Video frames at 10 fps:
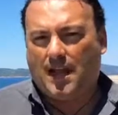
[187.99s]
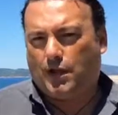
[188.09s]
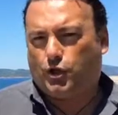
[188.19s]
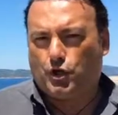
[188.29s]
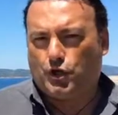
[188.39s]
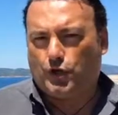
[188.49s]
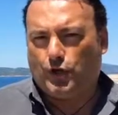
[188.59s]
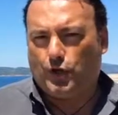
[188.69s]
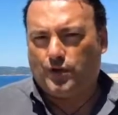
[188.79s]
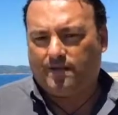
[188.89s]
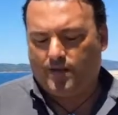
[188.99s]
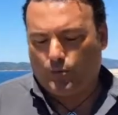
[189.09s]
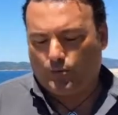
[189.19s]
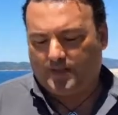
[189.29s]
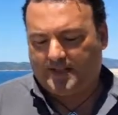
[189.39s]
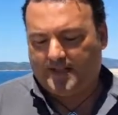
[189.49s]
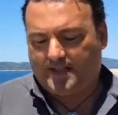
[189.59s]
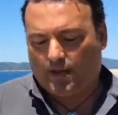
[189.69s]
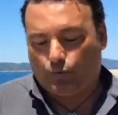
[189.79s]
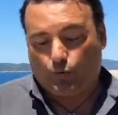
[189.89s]
Attorno alle ore
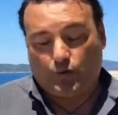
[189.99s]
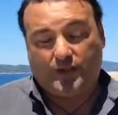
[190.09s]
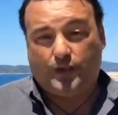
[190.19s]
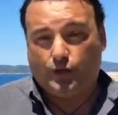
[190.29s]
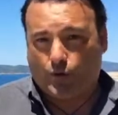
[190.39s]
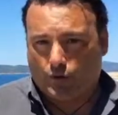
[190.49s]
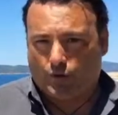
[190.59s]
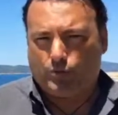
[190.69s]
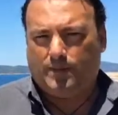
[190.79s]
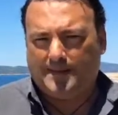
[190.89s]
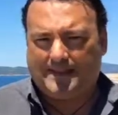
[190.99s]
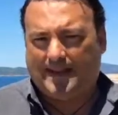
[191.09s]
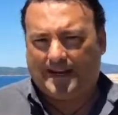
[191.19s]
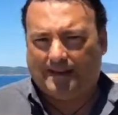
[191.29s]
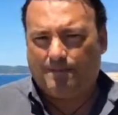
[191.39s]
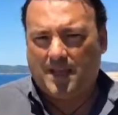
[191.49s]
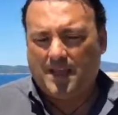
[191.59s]
21.30 un ordigno rudimentale